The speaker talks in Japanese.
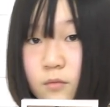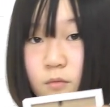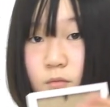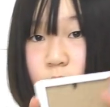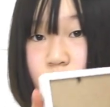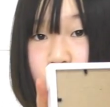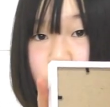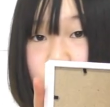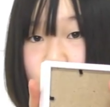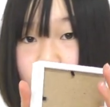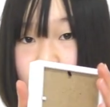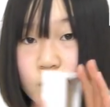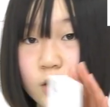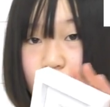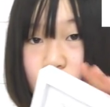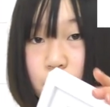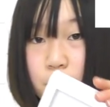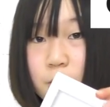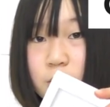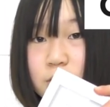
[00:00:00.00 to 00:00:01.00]
さい
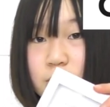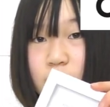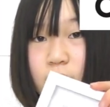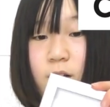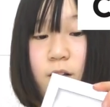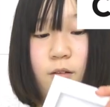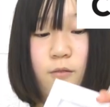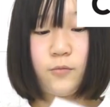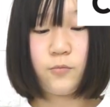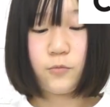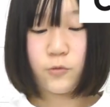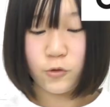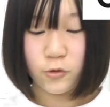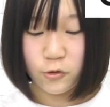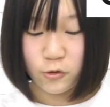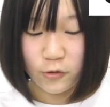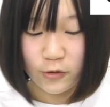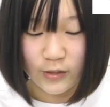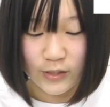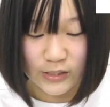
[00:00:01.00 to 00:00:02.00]
開けました、うん、
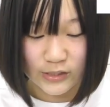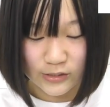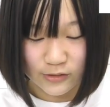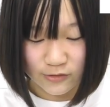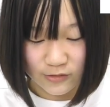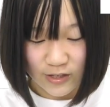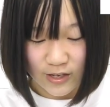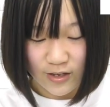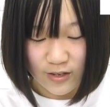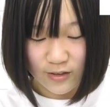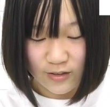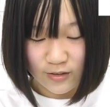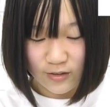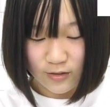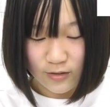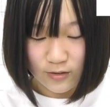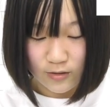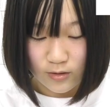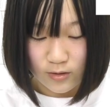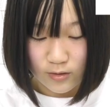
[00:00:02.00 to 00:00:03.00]
取り出すのねそう
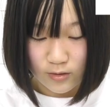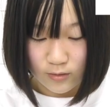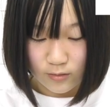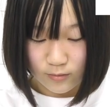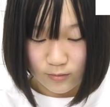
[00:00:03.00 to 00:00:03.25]
そうそう